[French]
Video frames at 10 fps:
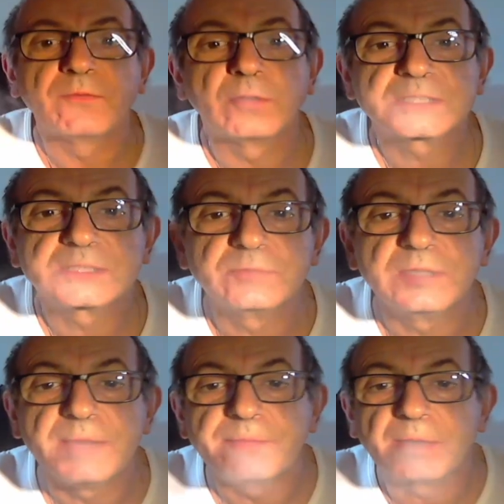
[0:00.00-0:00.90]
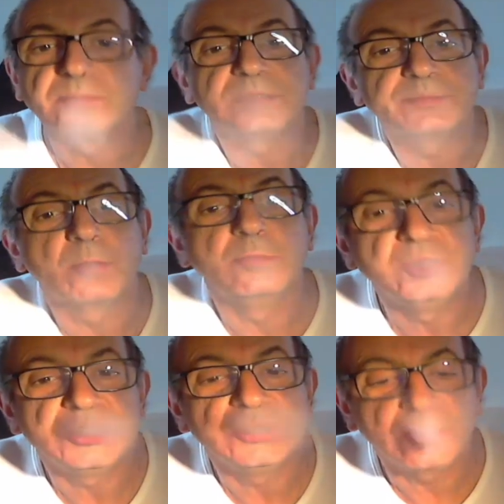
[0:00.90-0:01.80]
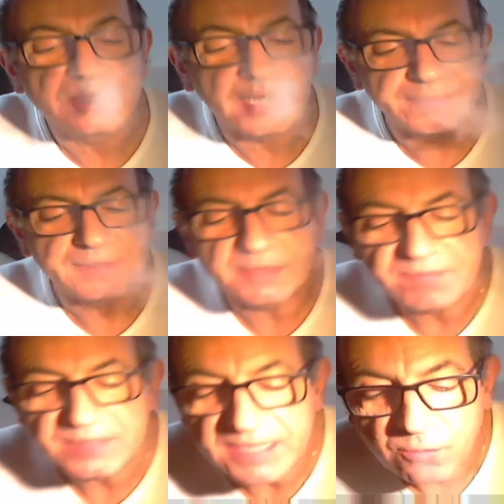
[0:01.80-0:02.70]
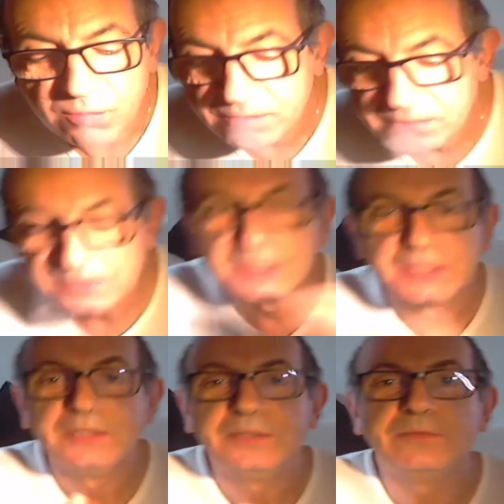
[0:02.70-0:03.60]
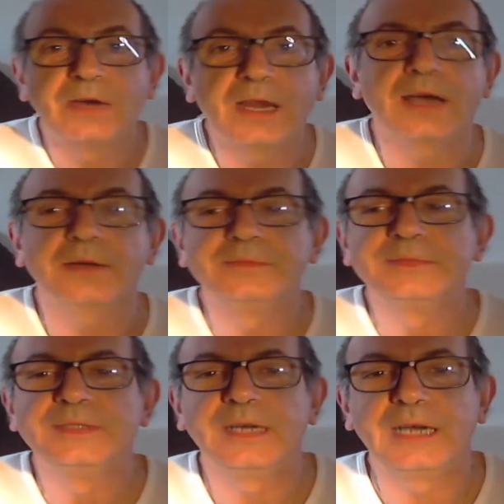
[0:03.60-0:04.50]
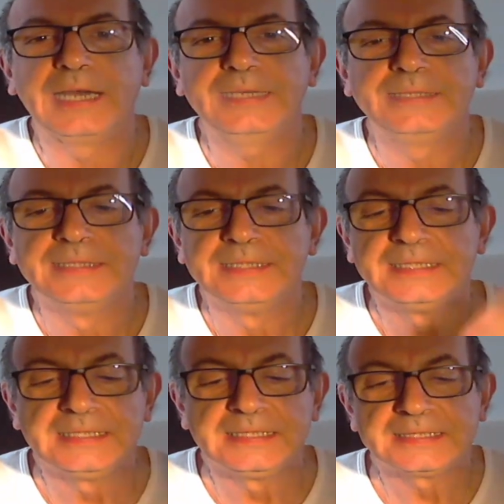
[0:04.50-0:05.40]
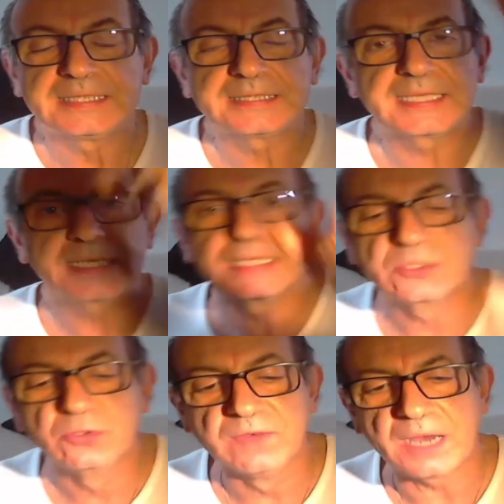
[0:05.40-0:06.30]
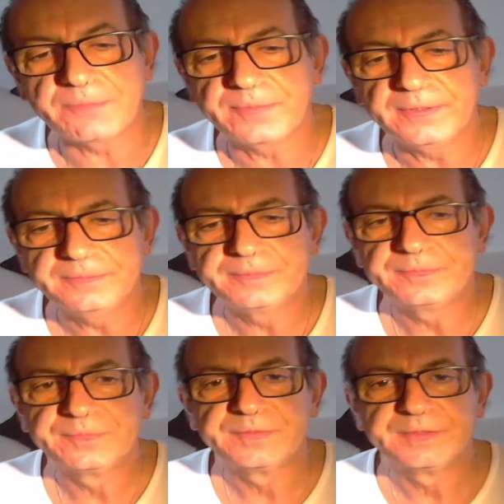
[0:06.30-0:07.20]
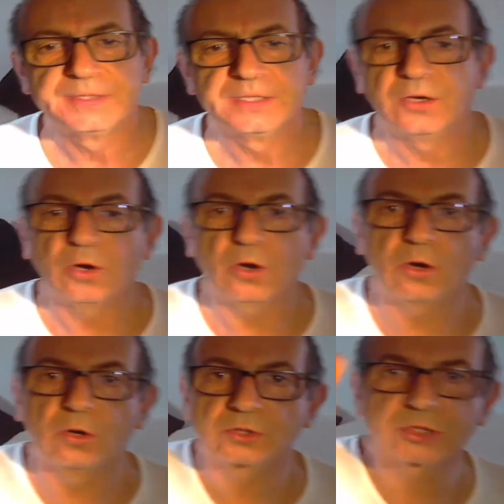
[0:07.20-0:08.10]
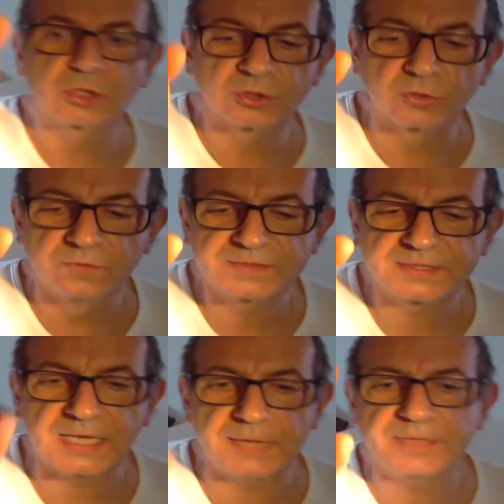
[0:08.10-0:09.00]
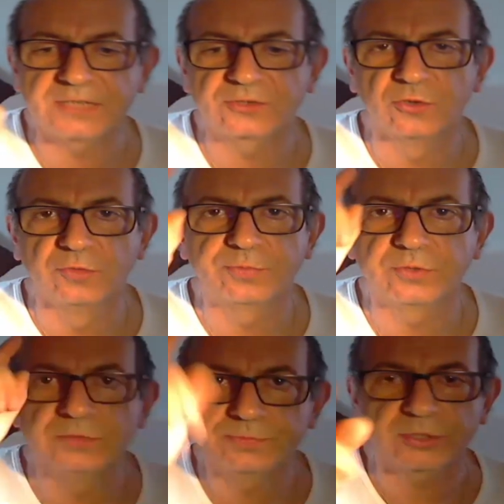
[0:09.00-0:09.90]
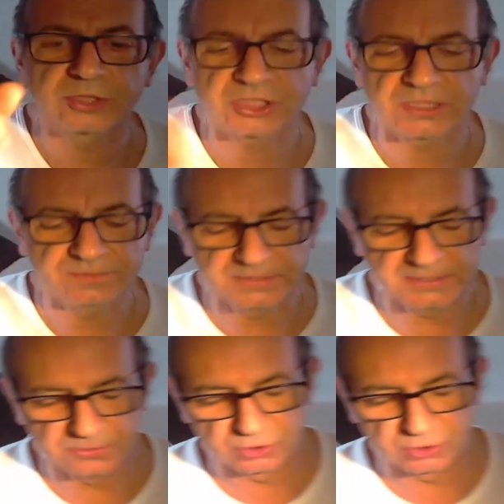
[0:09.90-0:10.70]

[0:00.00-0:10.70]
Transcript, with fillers: Puis ma foi, si vous l'aimez pas, vous n'êtes pas obligé de regarder mes vidéos. Voilà. Hein. C'était Rikouva on se retrouve très bientôt pour une prochaine